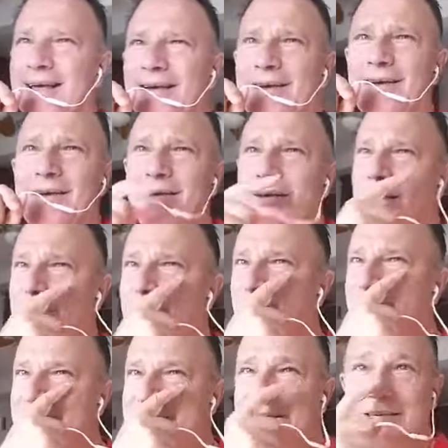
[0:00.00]
Euh, un
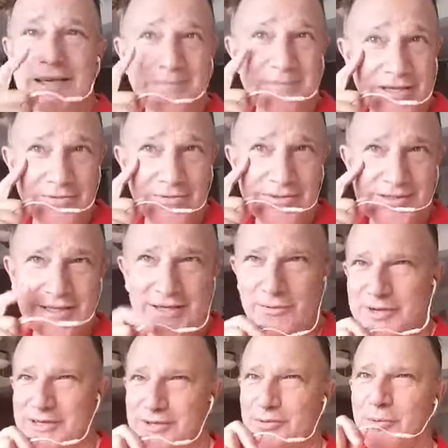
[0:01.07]
peu fatigué peut-être aussi,
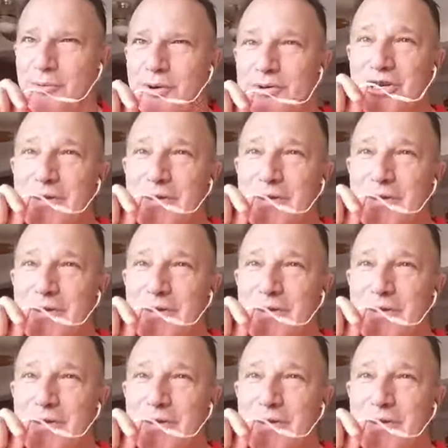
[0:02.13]
oui sûrement.